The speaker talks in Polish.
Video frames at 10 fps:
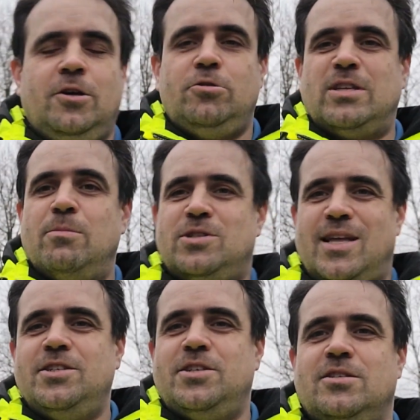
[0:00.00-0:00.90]
To samo
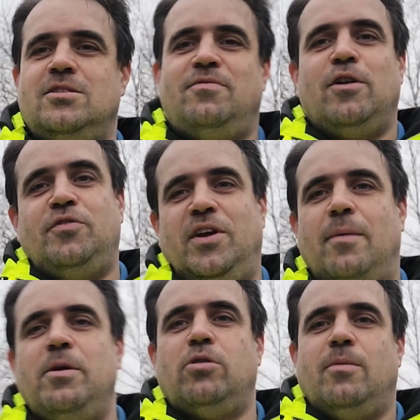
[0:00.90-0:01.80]
stanie się z
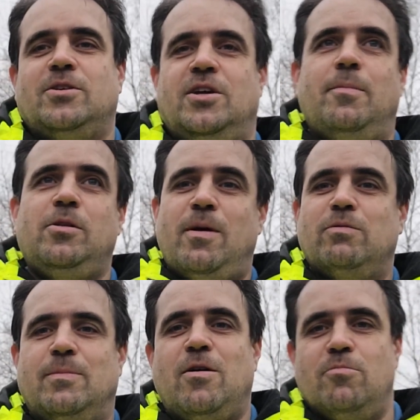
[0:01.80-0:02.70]
falownikami, które macie. Jak będą miały
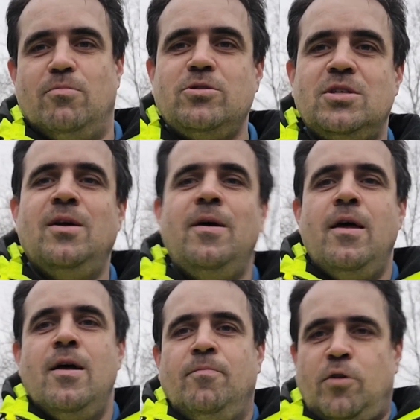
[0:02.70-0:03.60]
za małą moc,
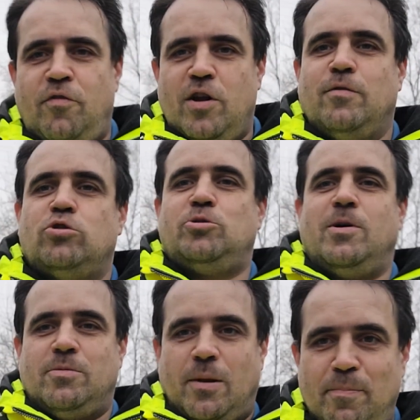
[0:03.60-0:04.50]
to chwilowo
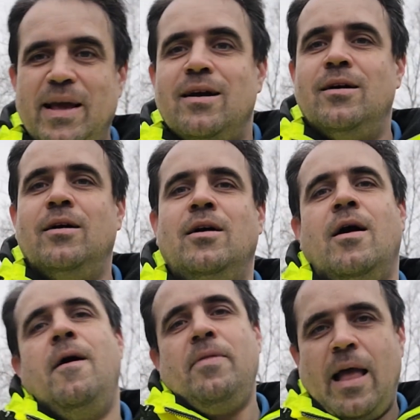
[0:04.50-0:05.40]
utrzymają ten pik,
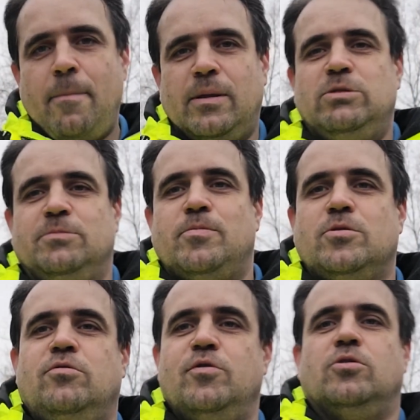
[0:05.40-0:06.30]
a potem się po
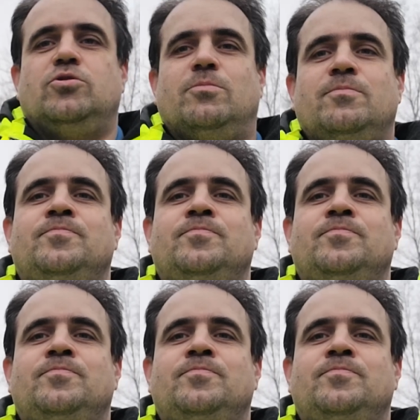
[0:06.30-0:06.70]
prostu wyłączą.